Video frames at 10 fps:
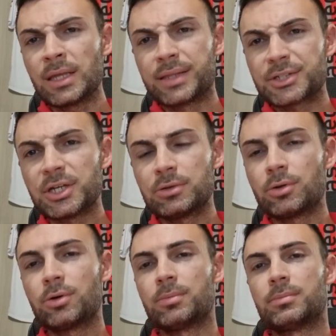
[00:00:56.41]

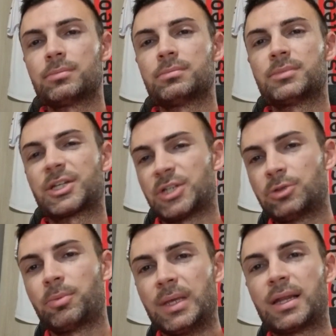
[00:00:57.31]
300,
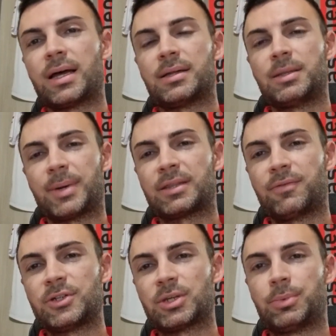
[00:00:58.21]
300.000 di parte
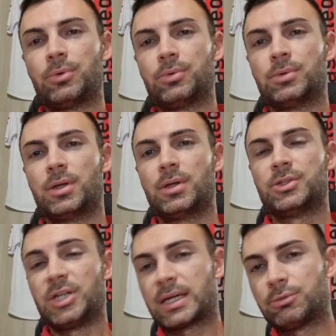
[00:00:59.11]
fissa più
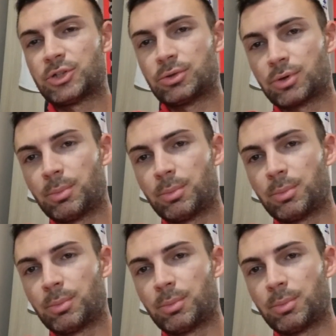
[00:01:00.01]
circa 200 di